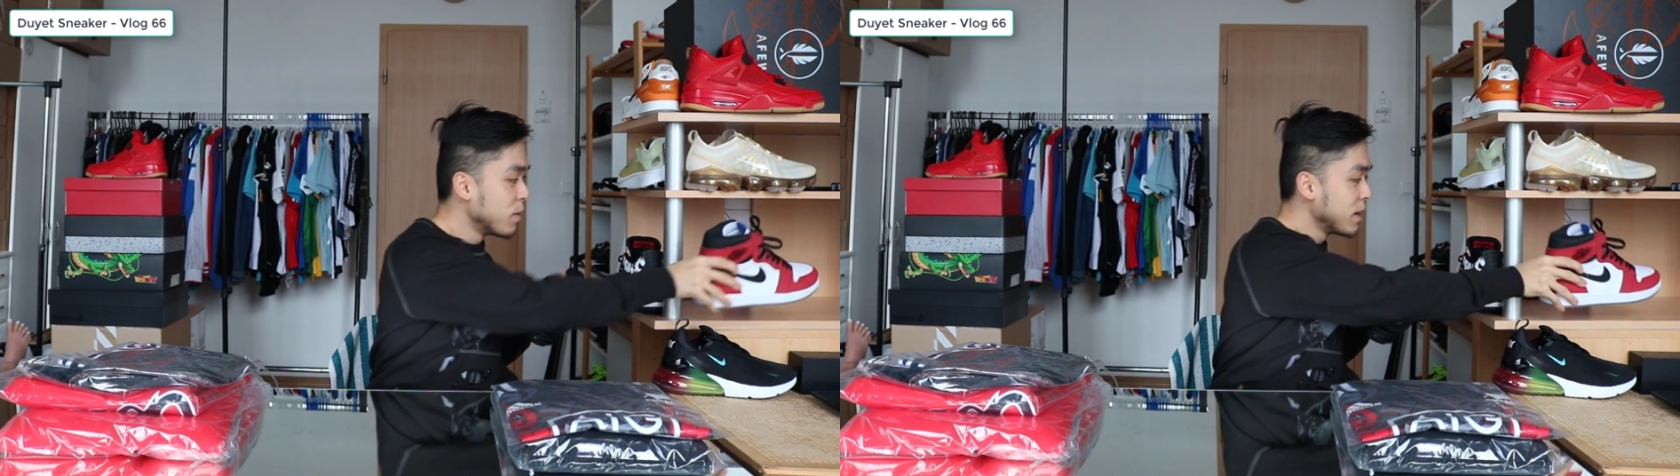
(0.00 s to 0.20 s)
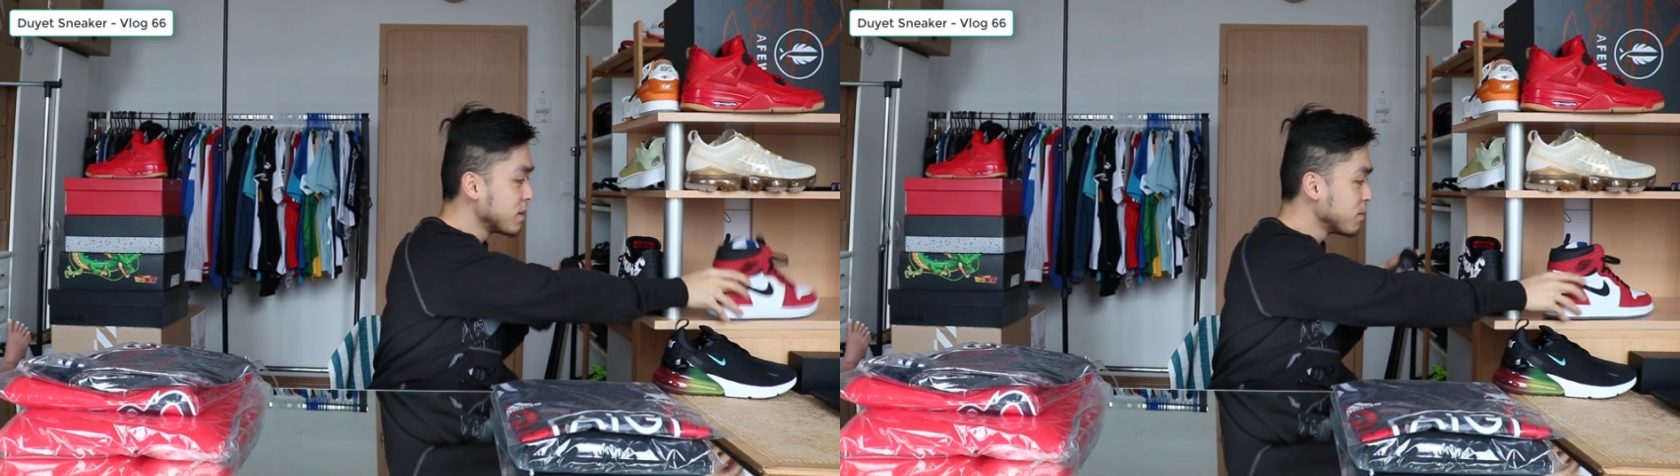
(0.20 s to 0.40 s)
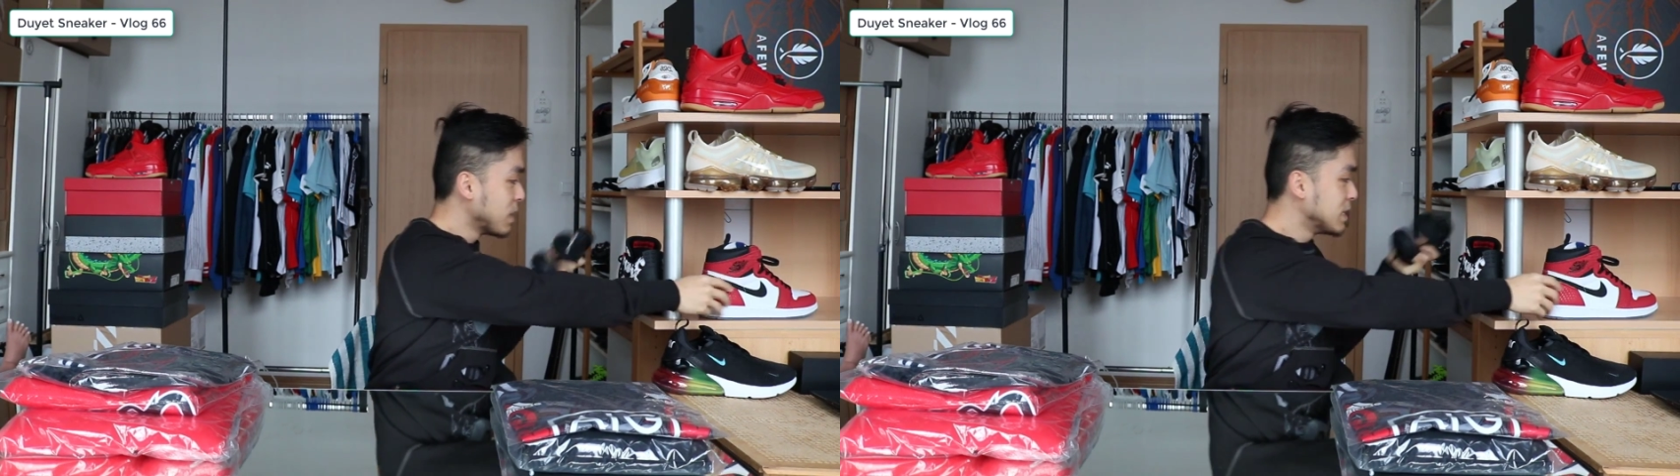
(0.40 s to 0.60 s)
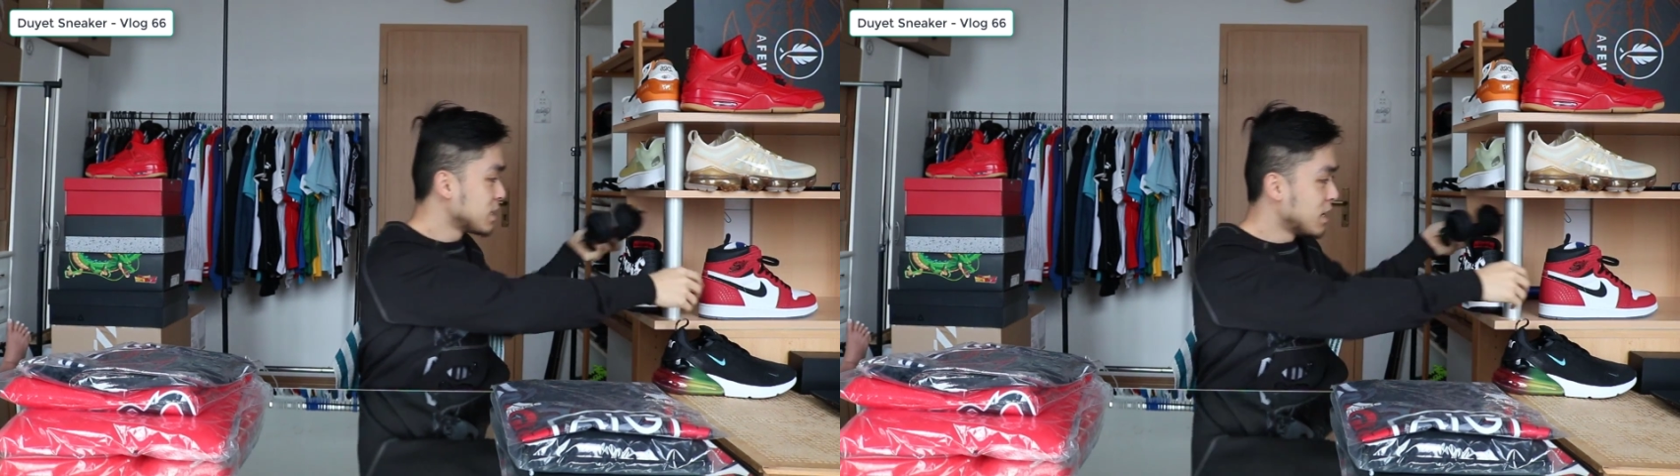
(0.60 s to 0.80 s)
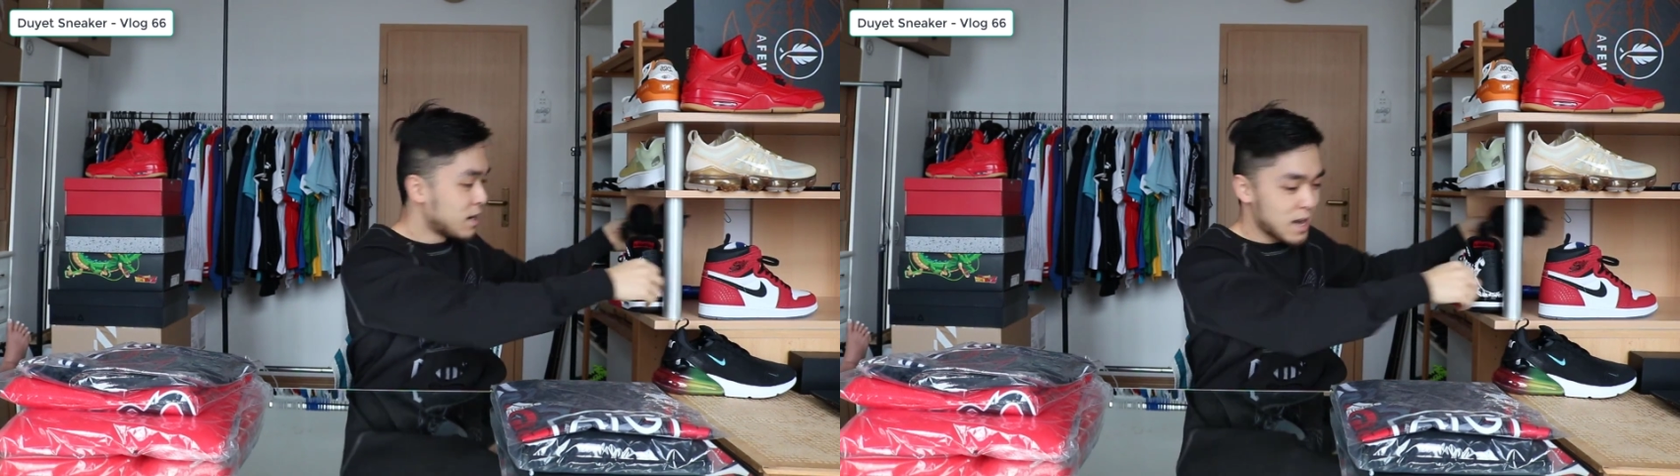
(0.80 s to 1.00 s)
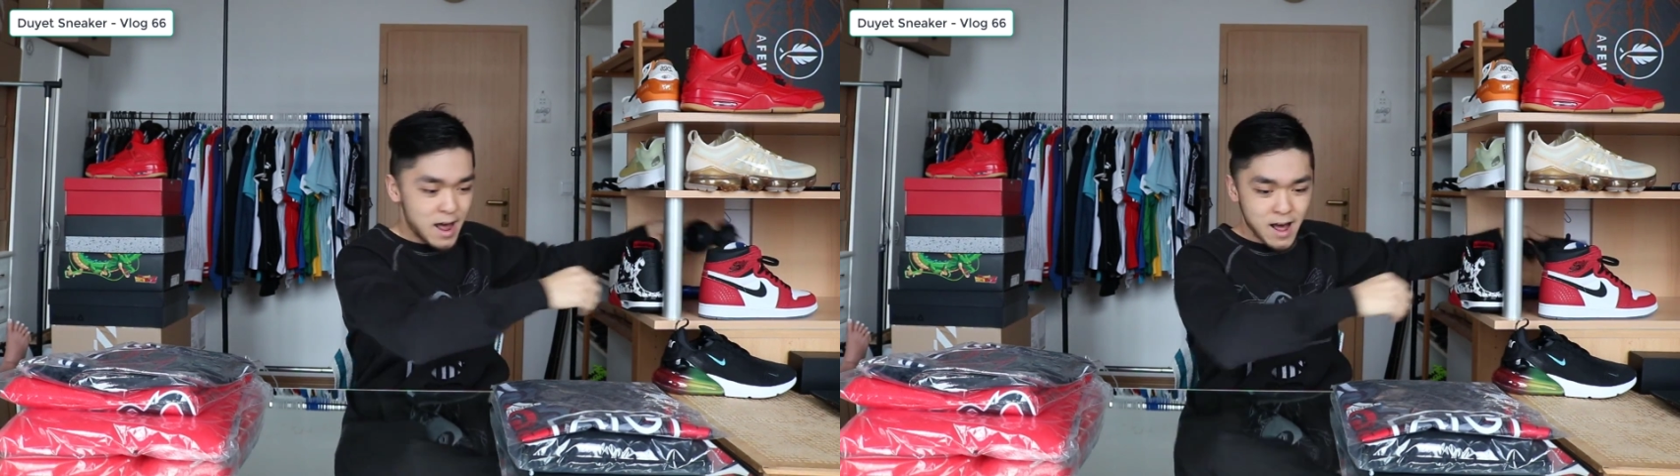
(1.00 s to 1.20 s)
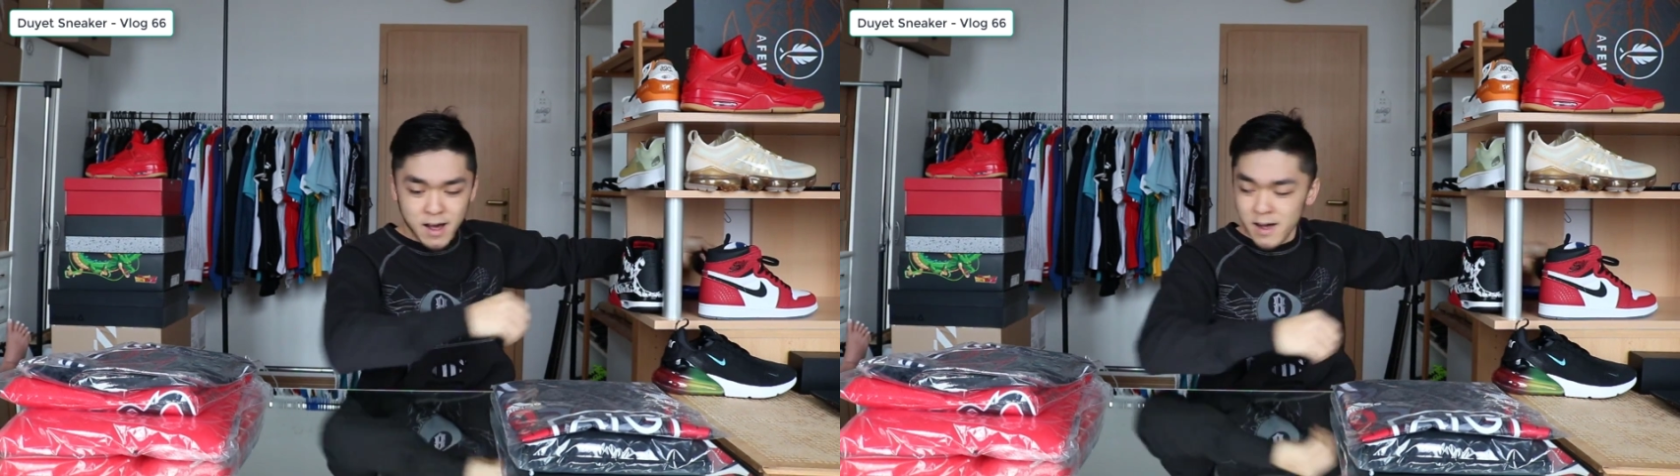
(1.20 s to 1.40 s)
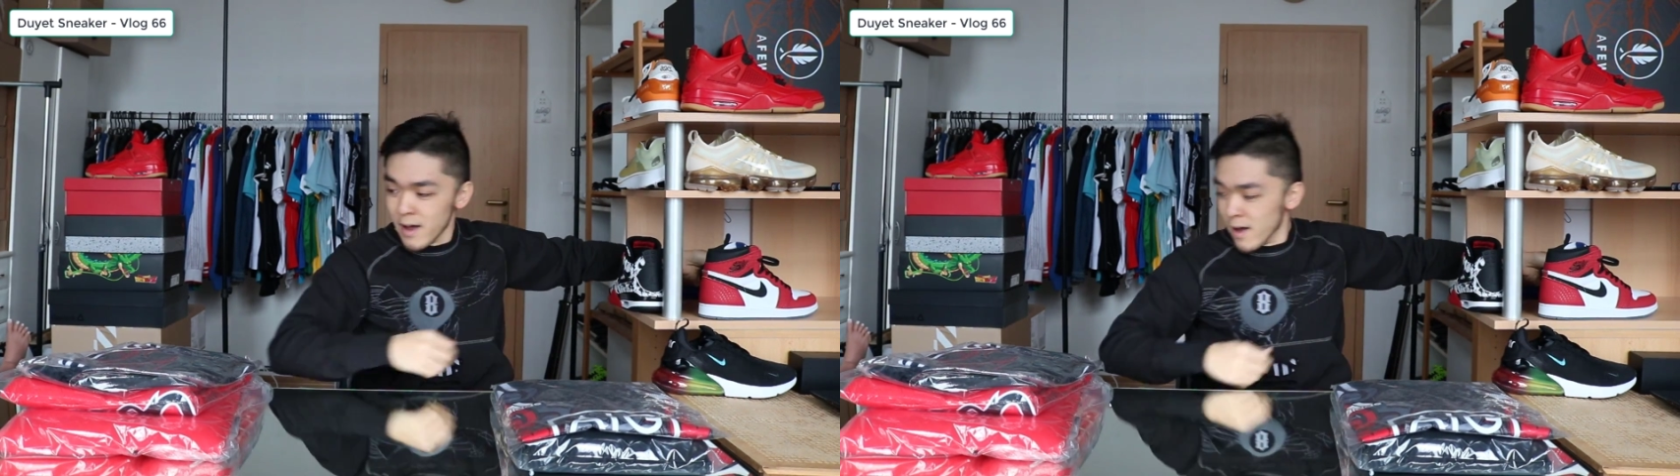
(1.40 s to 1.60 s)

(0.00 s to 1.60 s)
mình bây giờ là